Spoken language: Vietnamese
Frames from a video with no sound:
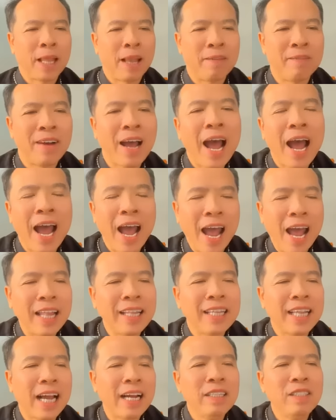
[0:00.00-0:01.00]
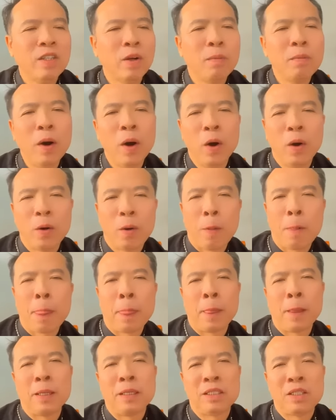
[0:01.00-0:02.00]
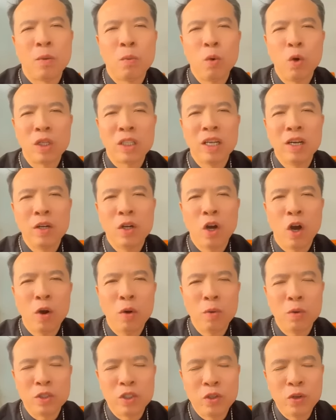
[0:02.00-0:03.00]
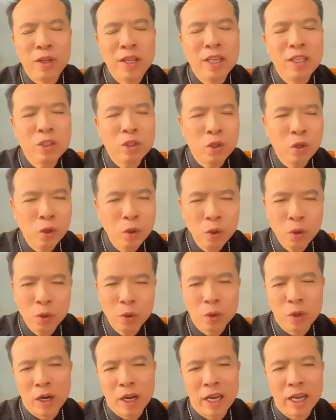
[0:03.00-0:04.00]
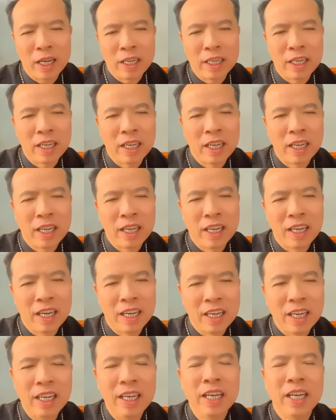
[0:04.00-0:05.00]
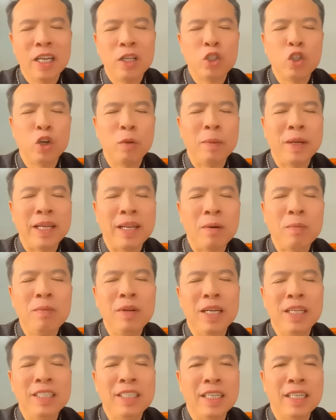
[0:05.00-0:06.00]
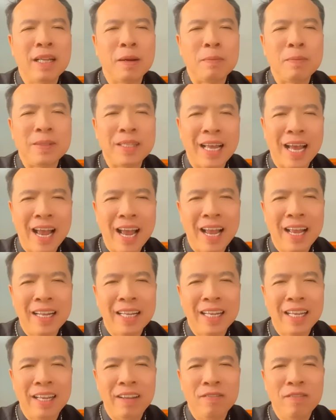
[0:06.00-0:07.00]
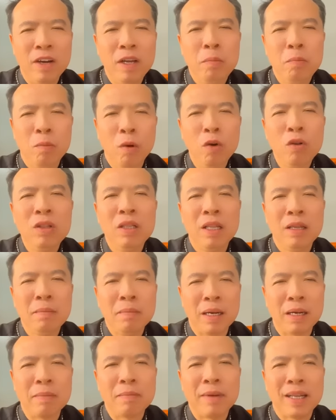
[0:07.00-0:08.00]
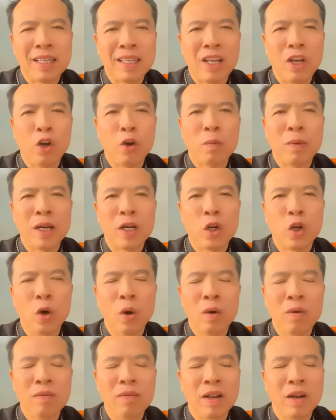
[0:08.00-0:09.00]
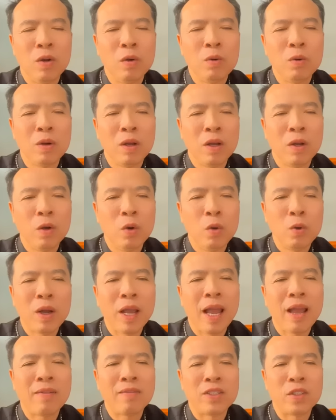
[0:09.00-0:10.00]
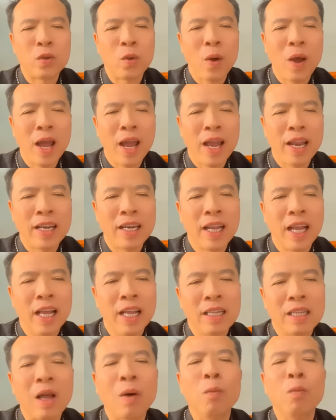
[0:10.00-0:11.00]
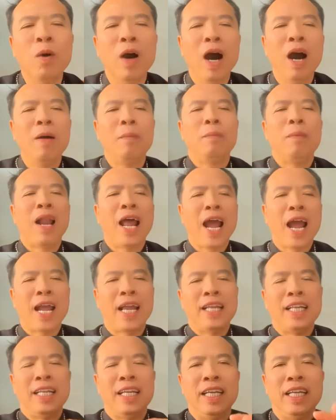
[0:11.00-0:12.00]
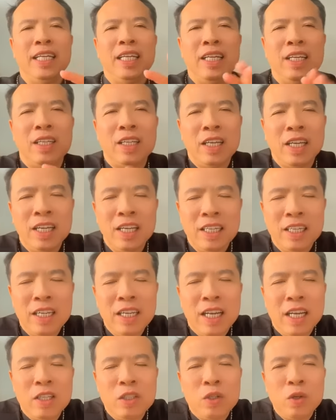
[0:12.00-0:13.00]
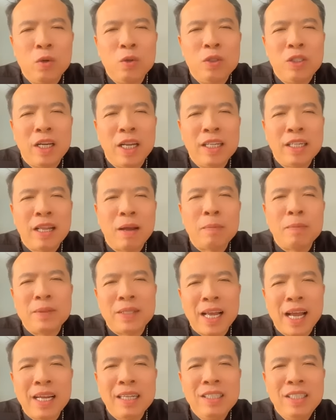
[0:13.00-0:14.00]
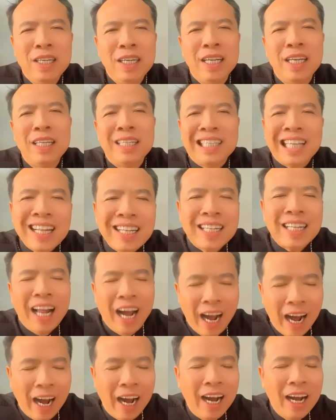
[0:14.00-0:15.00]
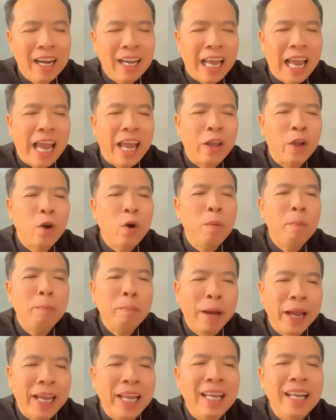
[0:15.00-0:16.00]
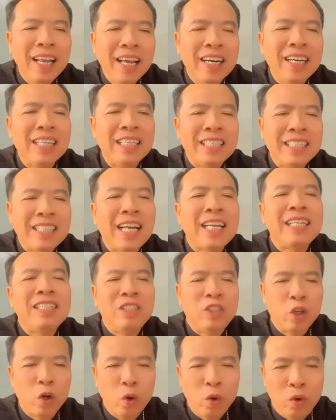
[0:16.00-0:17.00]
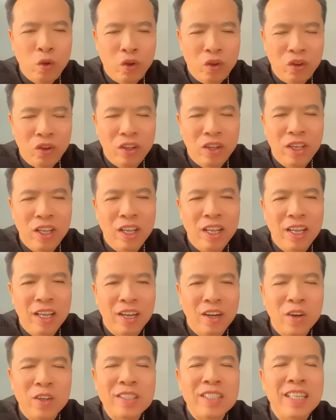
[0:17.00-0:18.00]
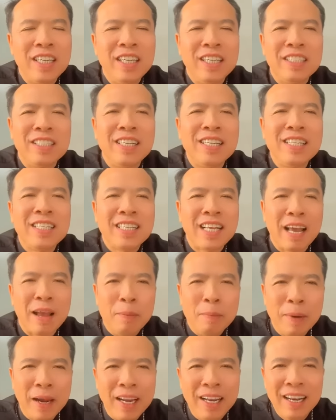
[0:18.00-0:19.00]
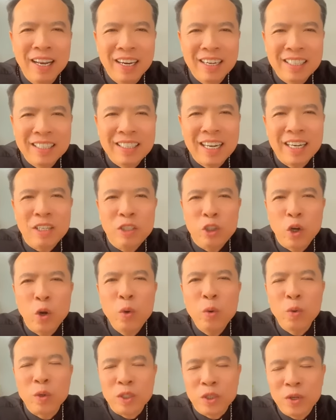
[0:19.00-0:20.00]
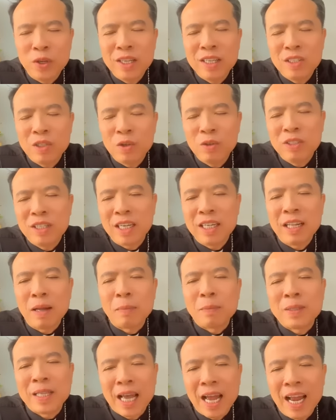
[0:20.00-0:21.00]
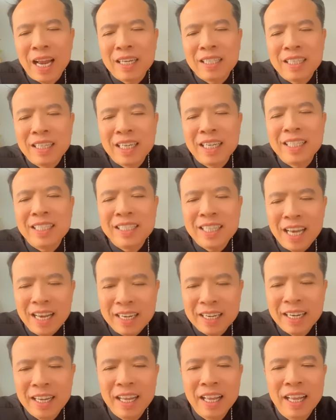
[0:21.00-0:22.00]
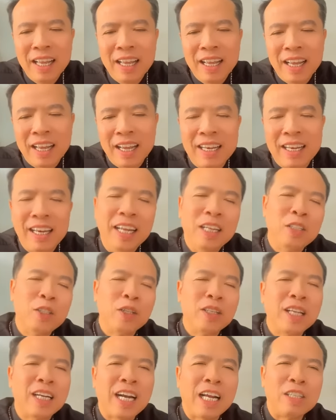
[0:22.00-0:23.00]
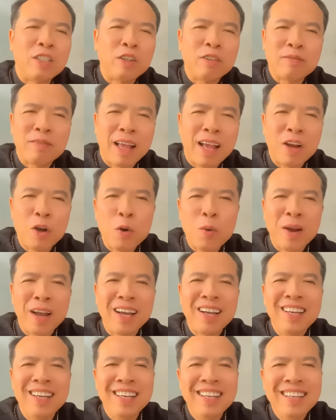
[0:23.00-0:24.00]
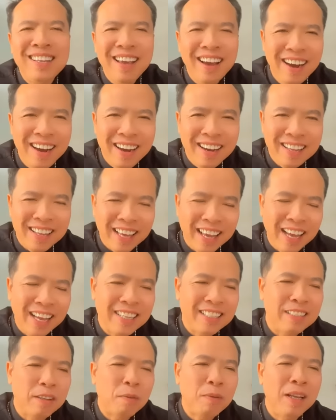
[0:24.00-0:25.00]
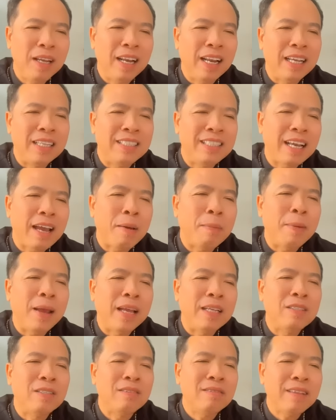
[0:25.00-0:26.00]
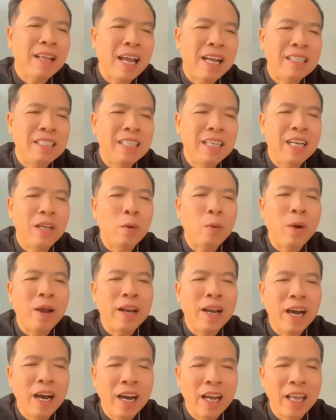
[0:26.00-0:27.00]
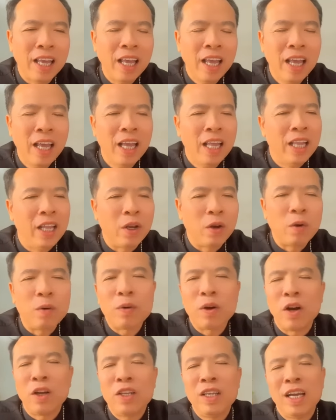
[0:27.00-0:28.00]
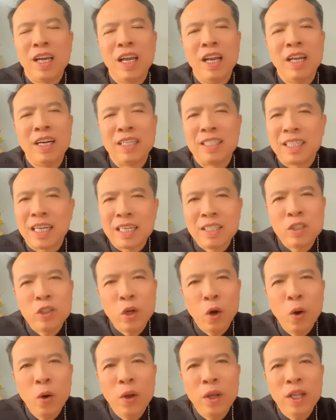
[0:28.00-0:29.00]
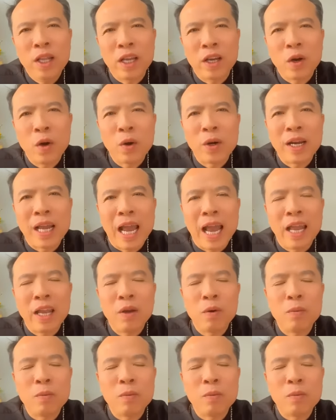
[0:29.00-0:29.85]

ừ, và an táng trong mộ. Trong cuộc thương khó của Chúa Giêsu à, À, khi Đức Giêsu bị đóng đinh trên thập giá thì với bốn tin mừng Matthew, Marco và Luca và Gioan tổng hợp lại thì Đức Giêsu trên thập giá trước khi tắt thở ngài có bảy lời tranh chối. Con xin được chia sẻ bảy lời tranh chối của Chúa Giêsu trên thập giá trước khi chết à, để cho tất cả chúng ta cố gắng ghi nhớ nhé giống như là cha mẹ chúng ta trước khi qua đời thì cũng có những cái lời tranh chối thì con